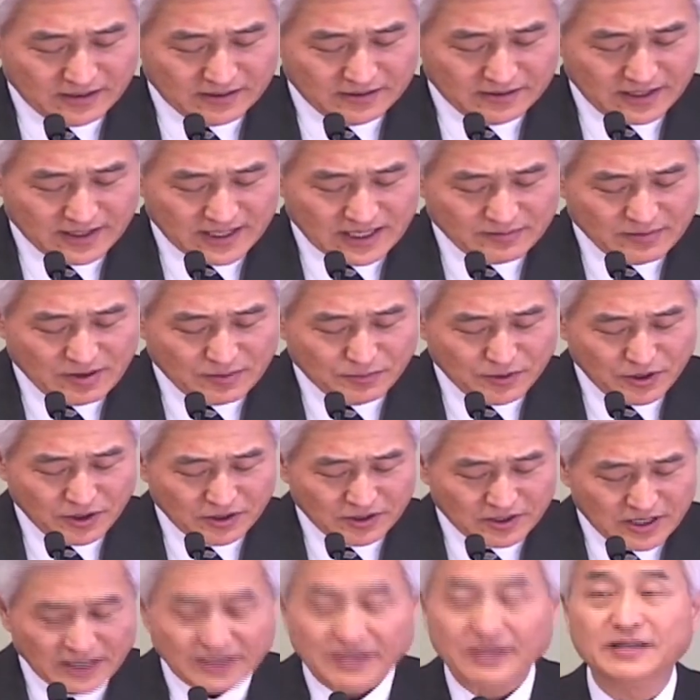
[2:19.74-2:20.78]
하나님의
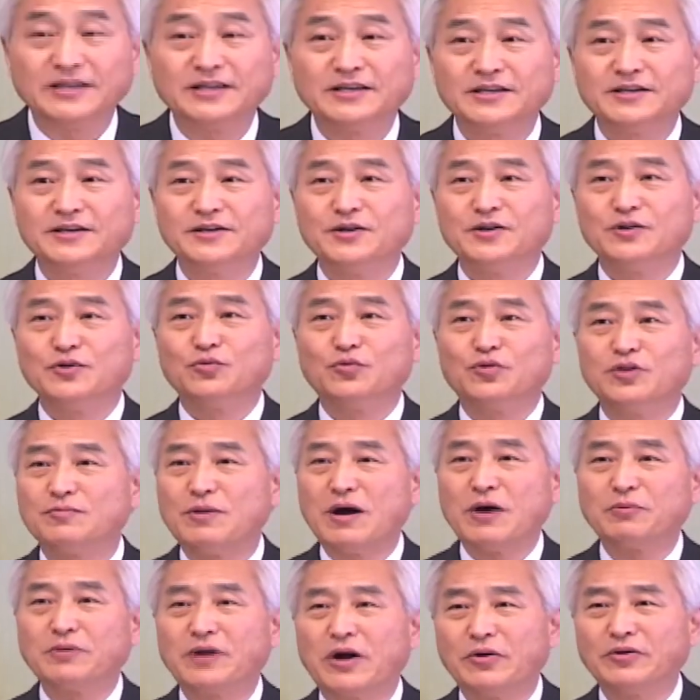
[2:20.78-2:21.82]
평강이 우리
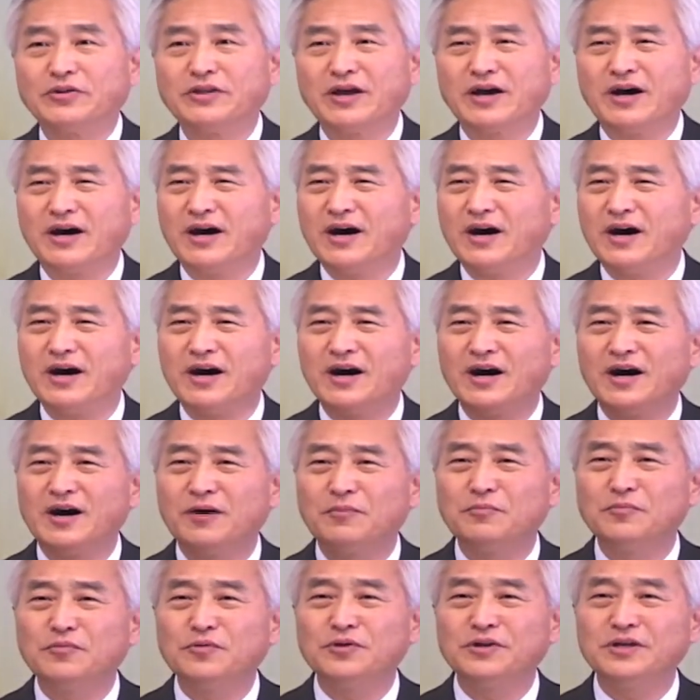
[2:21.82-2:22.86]
마음 가운데
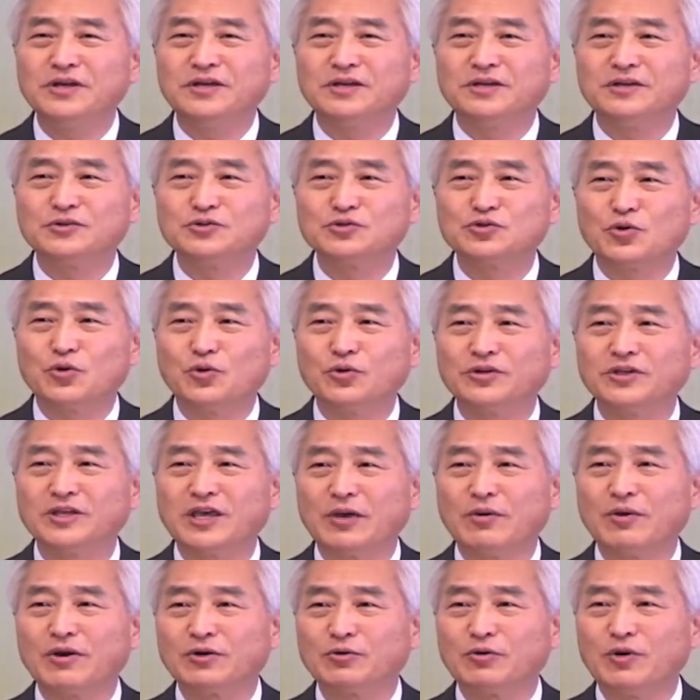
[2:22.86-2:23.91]
아무리 좋은
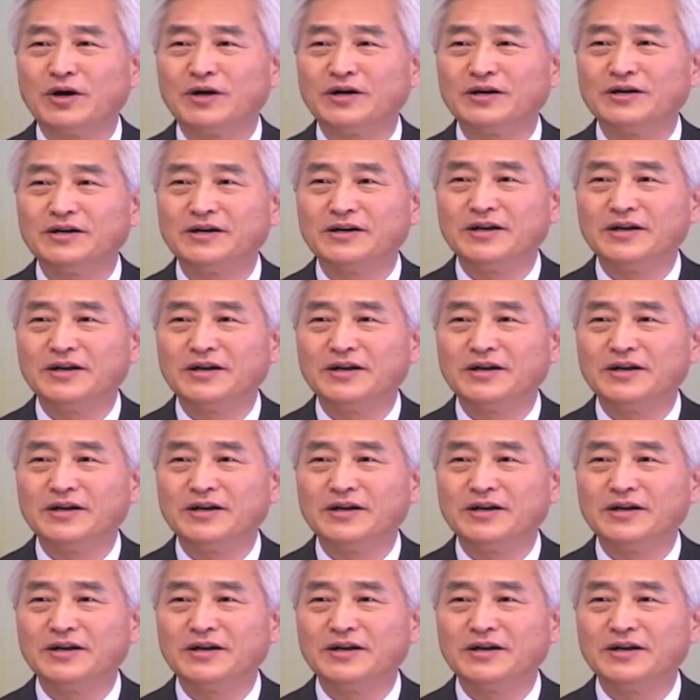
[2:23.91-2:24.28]
계획과